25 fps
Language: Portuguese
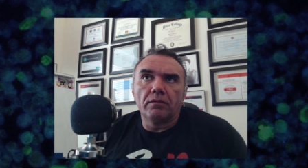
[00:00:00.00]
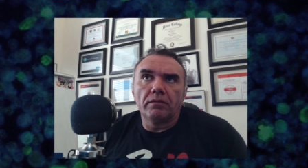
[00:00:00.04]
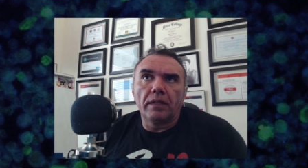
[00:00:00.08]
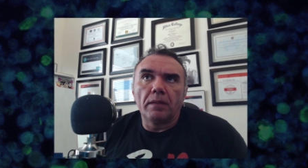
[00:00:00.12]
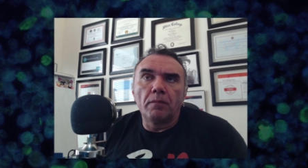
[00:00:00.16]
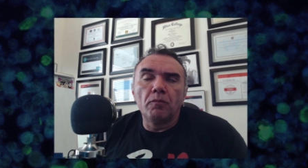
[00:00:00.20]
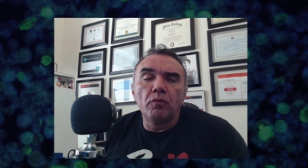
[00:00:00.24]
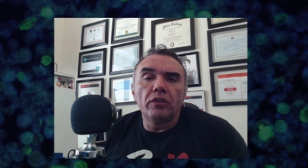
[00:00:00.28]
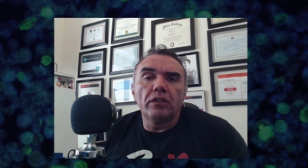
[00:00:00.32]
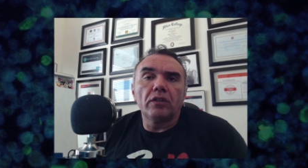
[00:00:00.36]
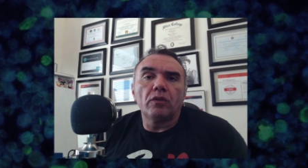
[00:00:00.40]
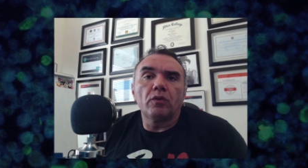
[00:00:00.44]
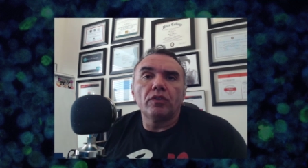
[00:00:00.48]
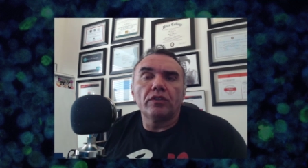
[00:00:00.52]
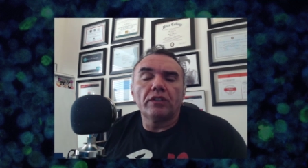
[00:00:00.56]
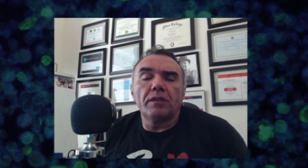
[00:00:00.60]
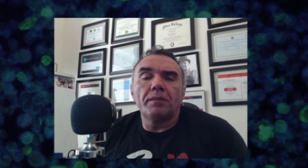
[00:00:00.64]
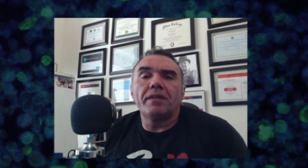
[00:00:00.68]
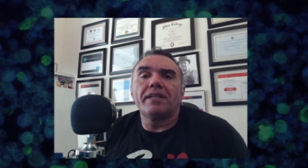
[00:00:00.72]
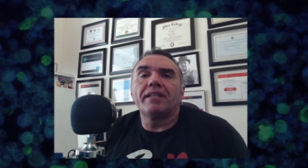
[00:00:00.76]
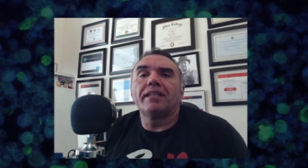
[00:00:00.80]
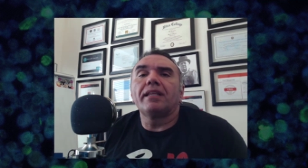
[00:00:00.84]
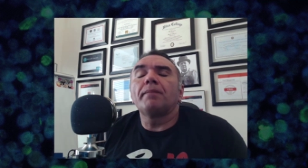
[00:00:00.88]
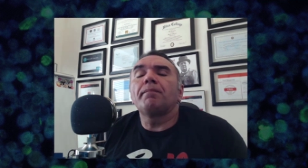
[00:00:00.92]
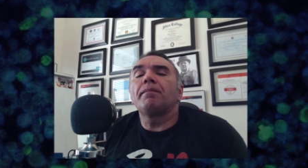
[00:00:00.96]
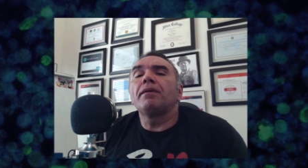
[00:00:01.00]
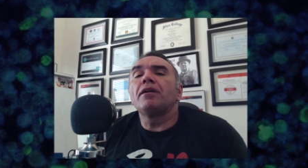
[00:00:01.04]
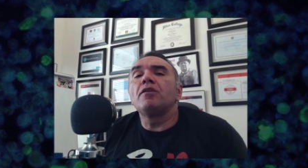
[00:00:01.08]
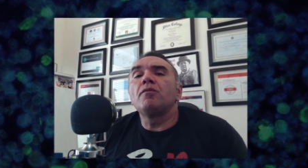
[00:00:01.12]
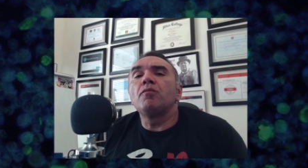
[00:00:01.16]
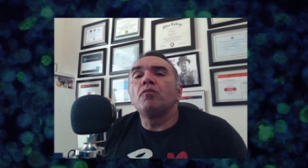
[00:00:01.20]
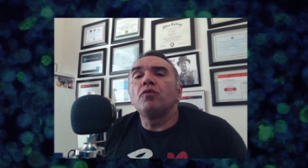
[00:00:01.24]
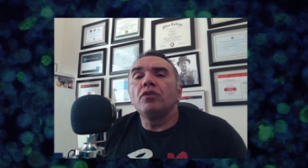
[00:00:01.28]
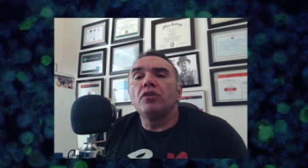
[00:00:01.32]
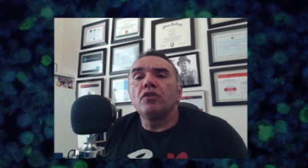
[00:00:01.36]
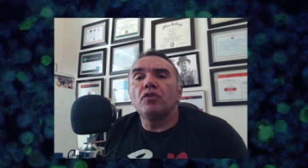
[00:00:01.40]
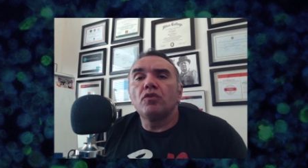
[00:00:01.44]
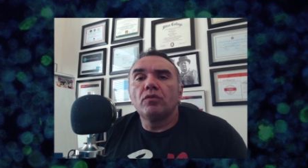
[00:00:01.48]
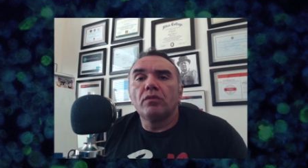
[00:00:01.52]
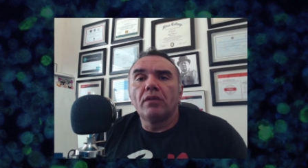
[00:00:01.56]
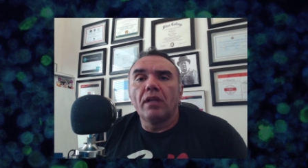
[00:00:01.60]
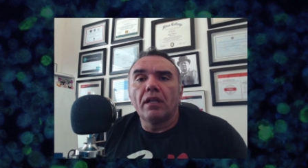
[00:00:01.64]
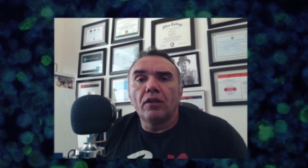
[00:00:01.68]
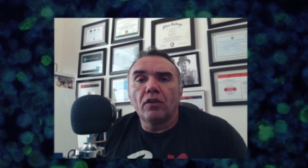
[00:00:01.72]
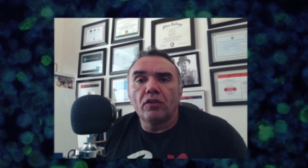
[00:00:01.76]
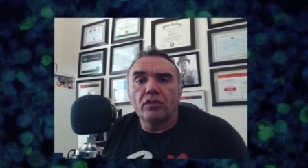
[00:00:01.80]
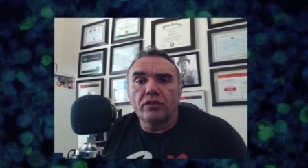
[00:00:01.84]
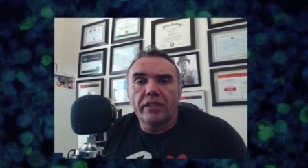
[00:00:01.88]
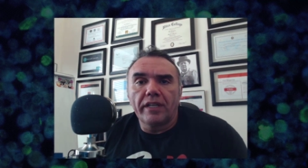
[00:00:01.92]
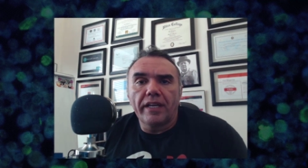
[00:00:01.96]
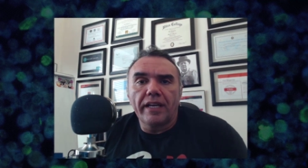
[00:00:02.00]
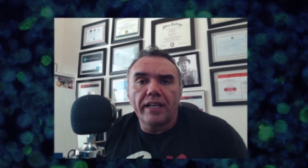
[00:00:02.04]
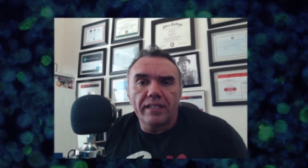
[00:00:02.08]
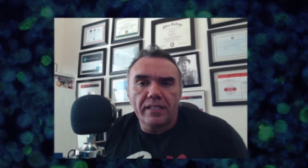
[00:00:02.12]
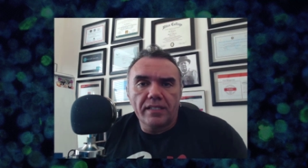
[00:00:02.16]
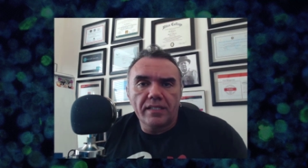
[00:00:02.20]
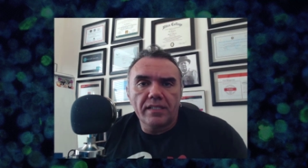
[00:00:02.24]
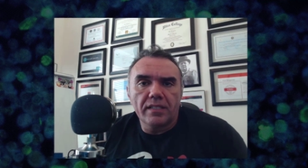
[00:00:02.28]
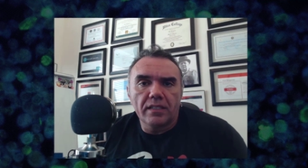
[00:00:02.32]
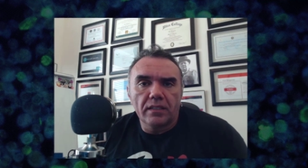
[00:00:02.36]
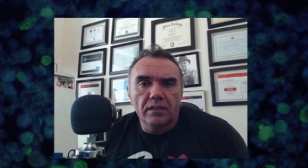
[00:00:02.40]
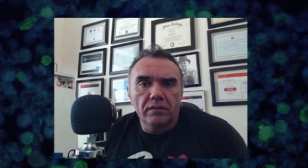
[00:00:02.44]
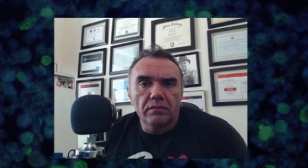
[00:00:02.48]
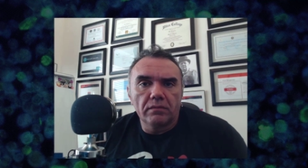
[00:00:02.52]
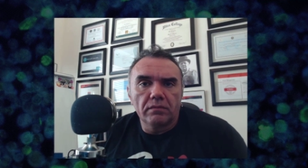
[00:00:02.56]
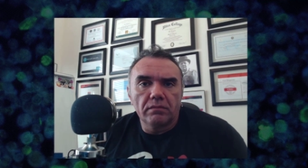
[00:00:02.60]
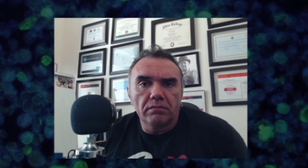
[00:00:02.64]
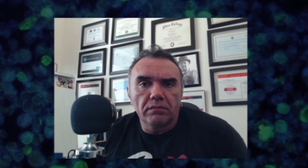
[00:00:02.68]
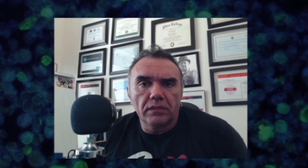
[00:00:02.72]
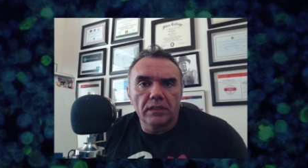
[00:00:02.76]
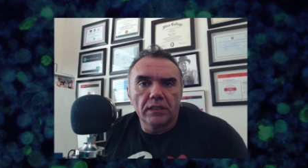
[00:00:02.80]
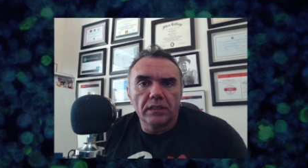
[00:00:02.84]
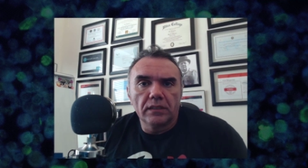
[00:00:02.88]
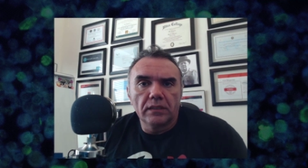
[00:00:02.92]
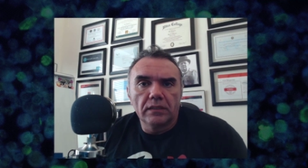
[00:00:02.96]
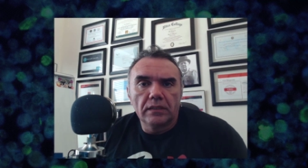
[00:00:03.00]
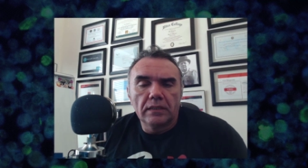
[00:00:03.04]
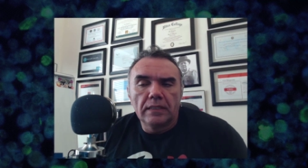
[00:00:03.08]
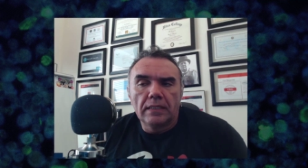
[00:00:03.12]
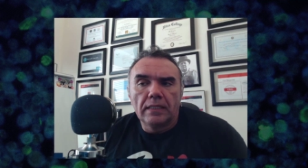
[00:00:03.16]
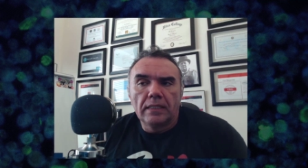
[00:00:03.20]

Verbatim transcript: tem muita coisa também que depende muito de, da nossa reação, né?